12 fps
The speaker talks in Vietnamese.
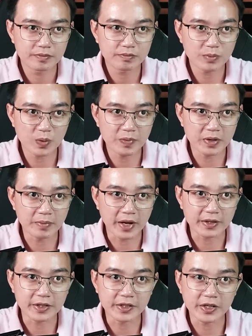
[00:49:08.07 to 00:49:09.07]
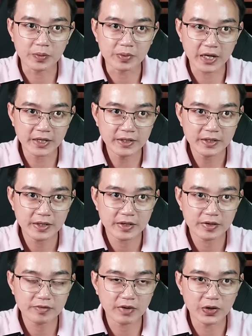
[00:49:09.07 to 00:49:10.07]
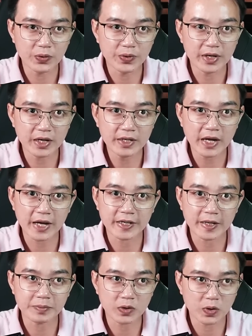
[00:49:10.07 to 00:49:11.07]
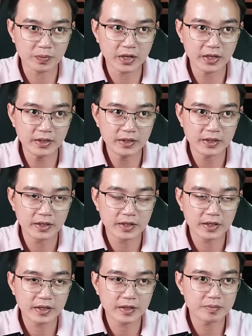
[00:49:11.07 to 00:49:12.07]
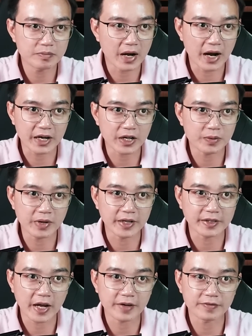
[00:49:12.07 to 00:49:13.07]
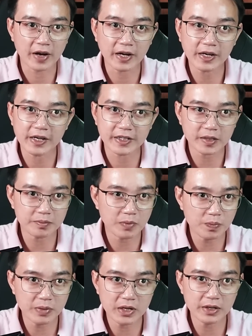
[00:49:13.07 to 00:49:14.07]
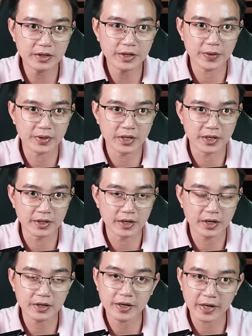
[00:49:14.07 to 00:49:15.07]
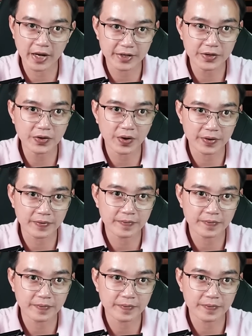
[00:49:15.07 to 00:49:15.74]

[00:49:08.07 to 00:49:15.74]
Một mình mẹ tự gồng gánh và nuôi nấng 2 anh em khôn lớn mà không hề than vãn hay trách móc bất cứ điều gì ở nơi 2 đứa con.